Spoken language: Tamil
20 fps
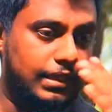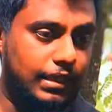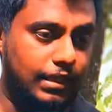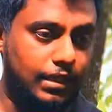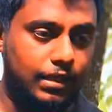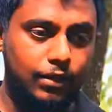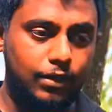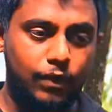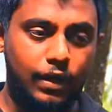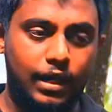
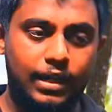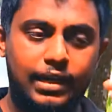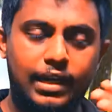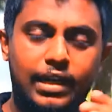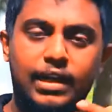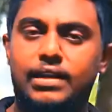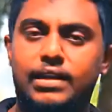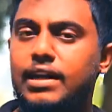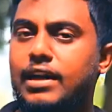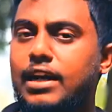
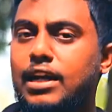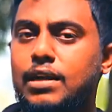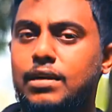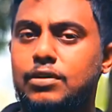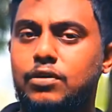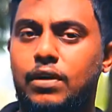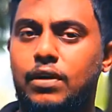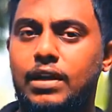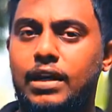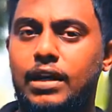உலகக்கிண கிரிக்கெட்
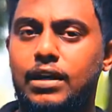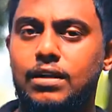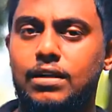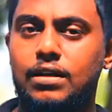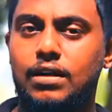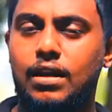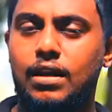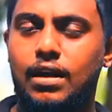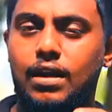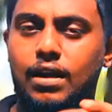தொடரின்
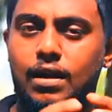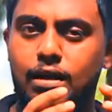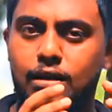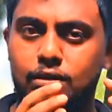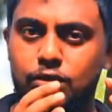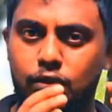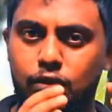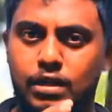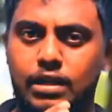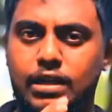
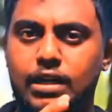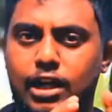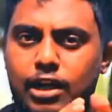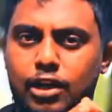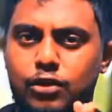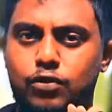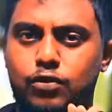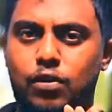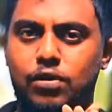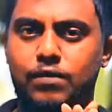தொடர் இரண்டு
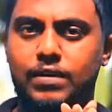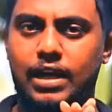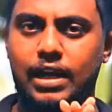தோல்விகளை